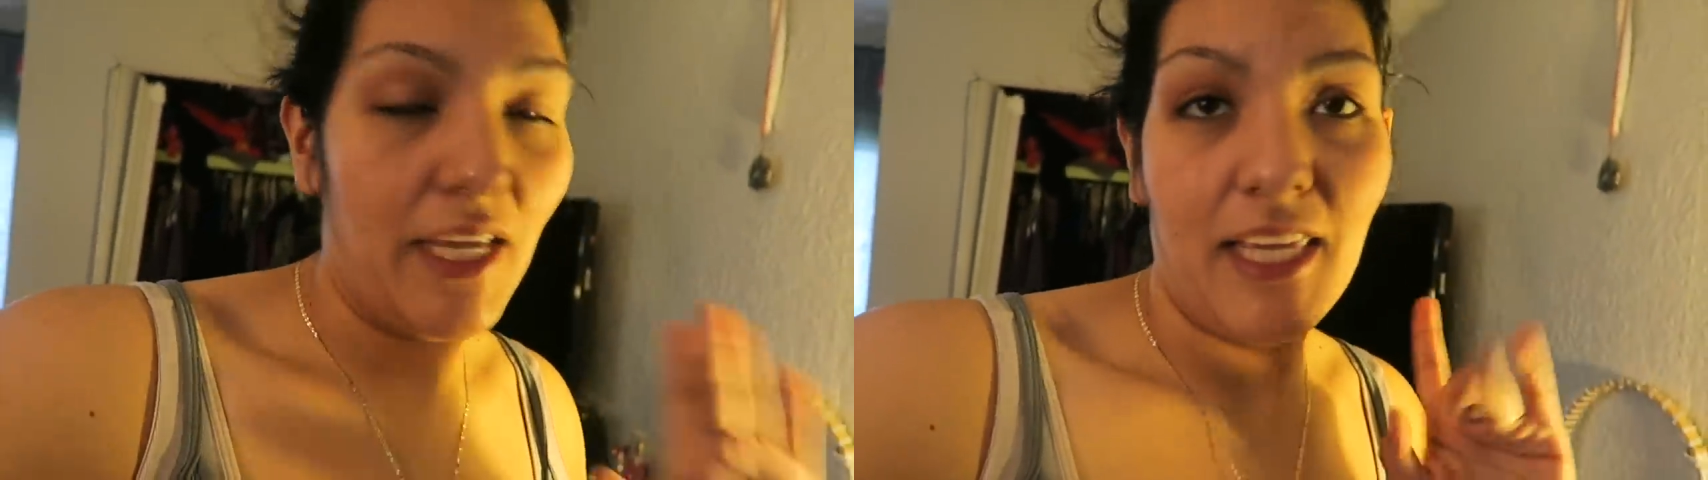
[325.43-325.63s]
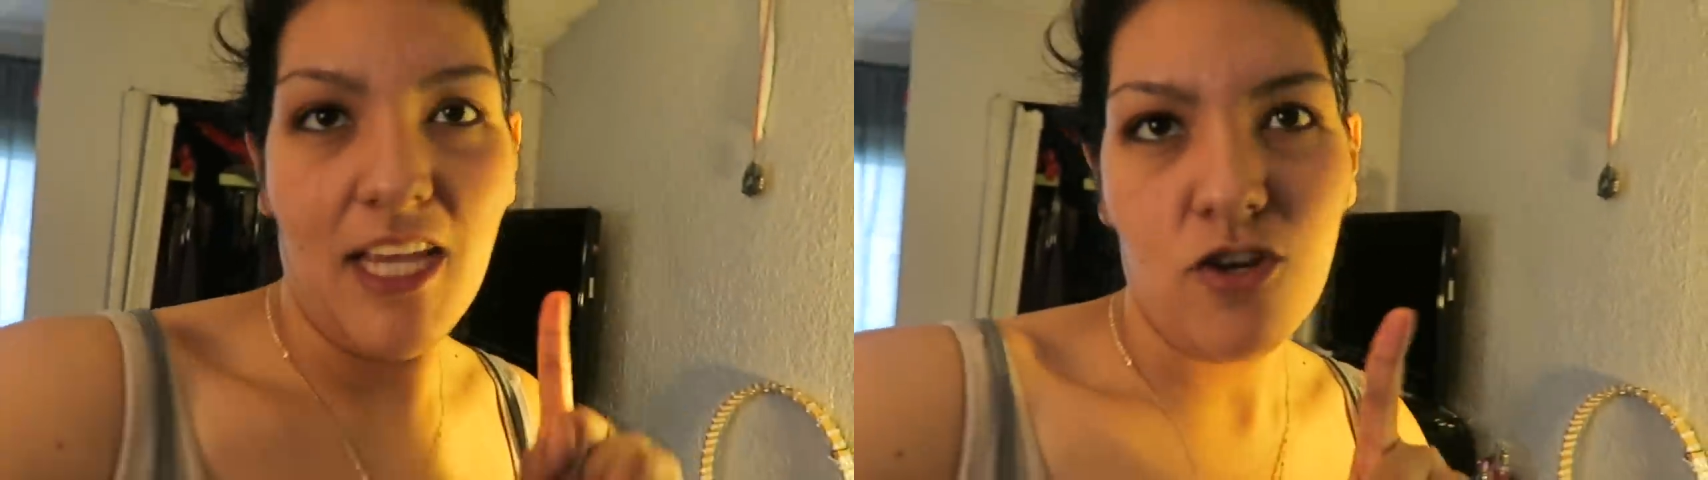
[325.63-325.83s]

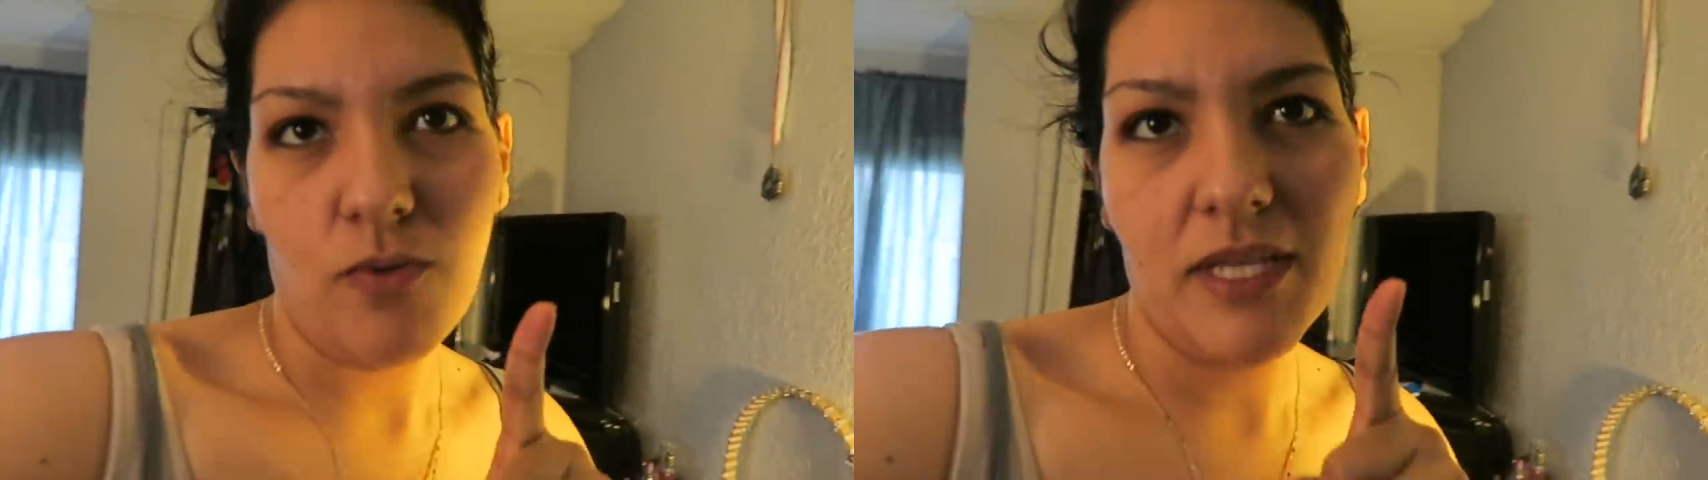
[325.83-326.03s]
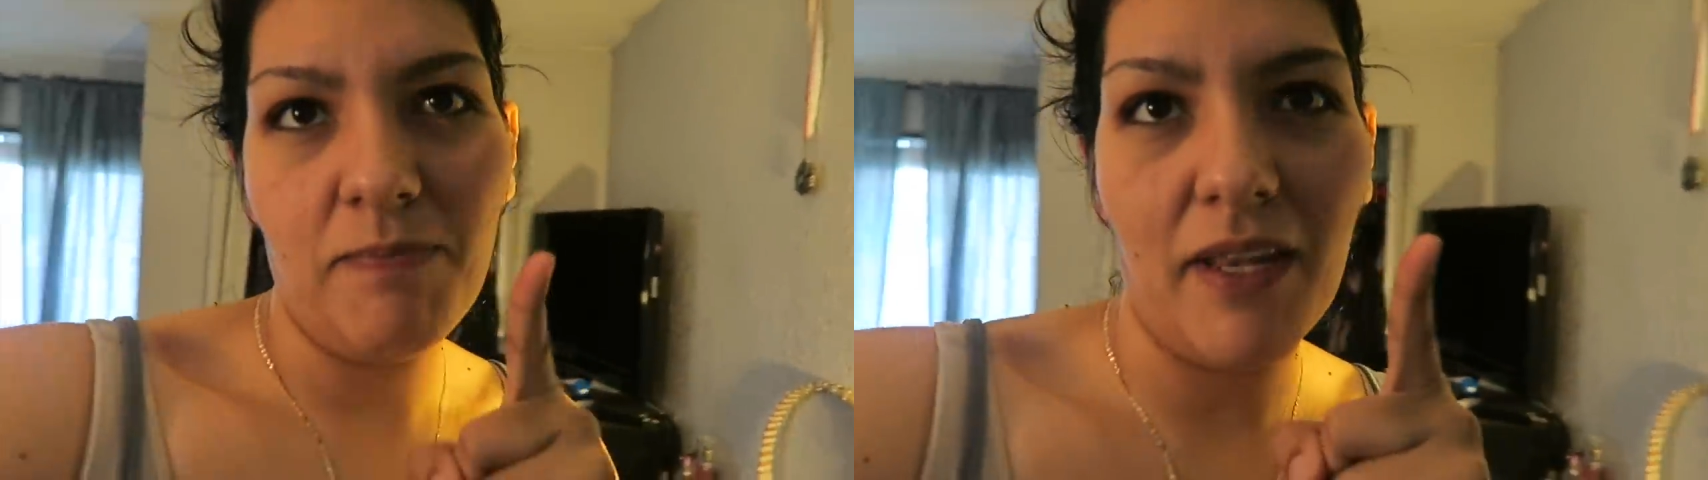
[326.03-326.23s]
Y aquí
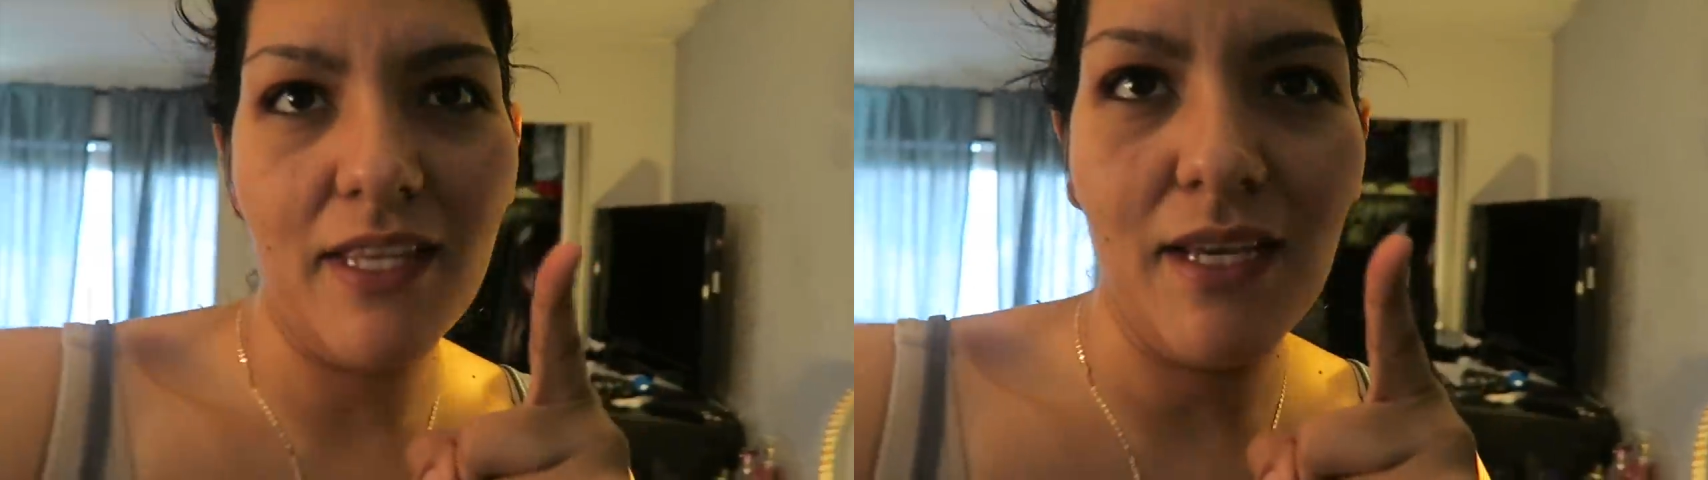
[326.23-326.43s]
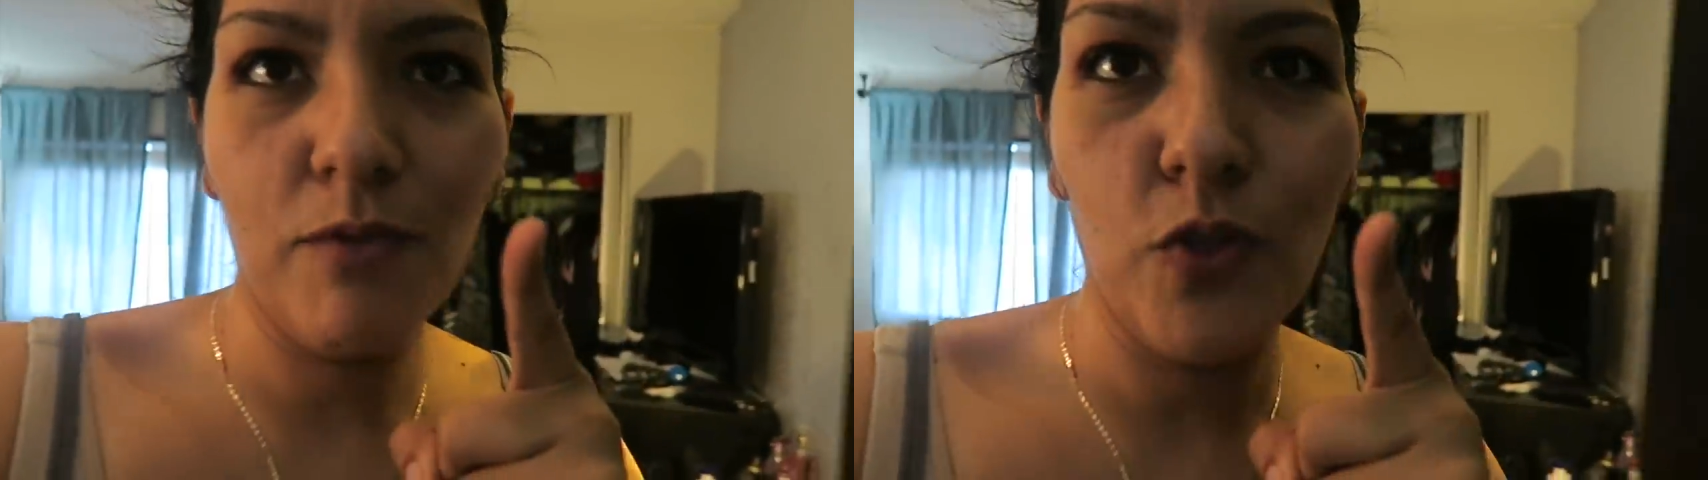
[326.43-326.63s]
no
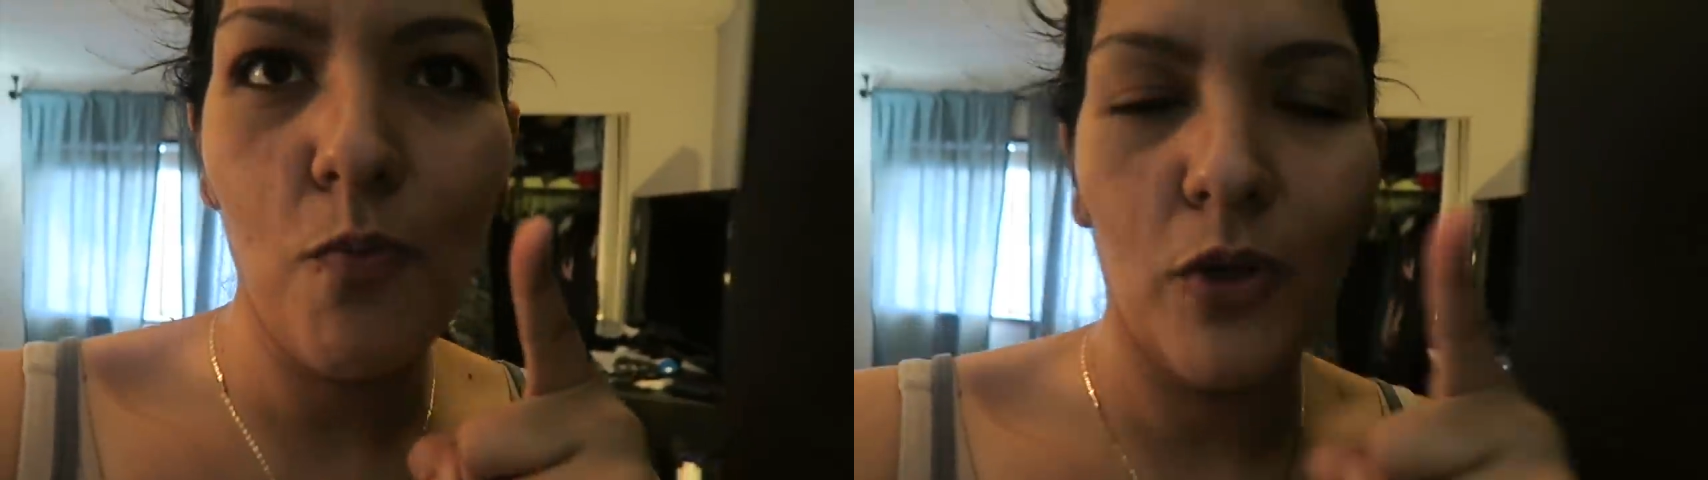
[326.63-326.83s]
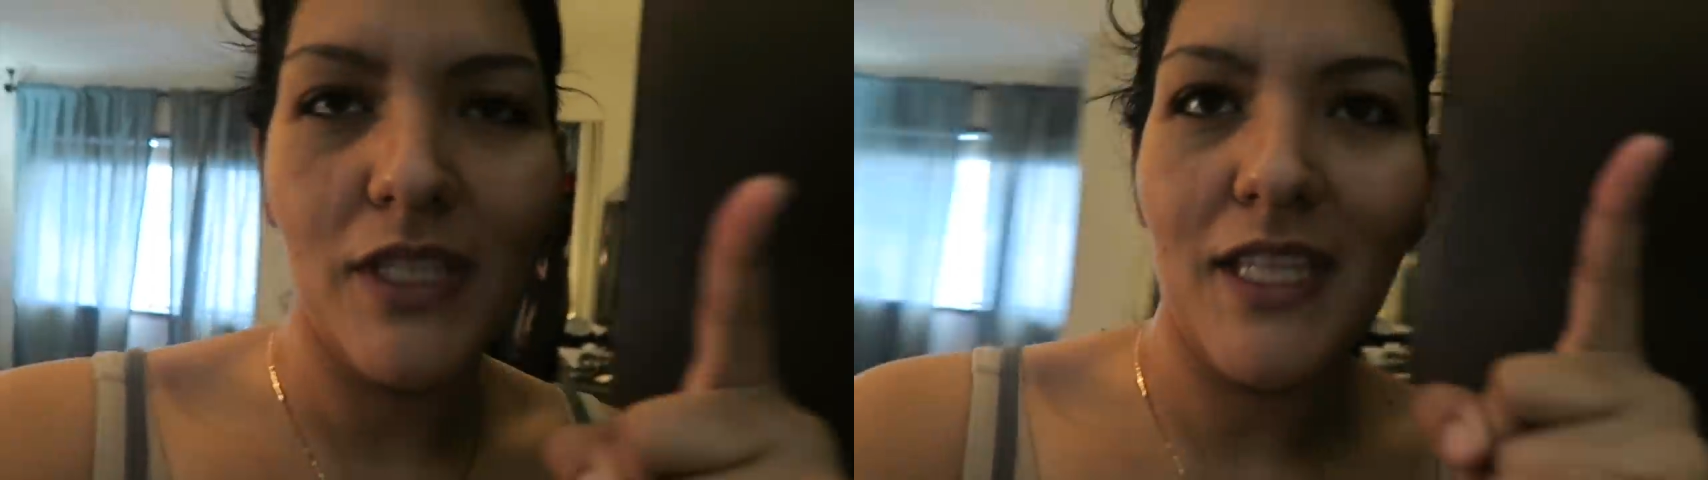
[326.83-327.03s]
desperdiciamos ni un bote.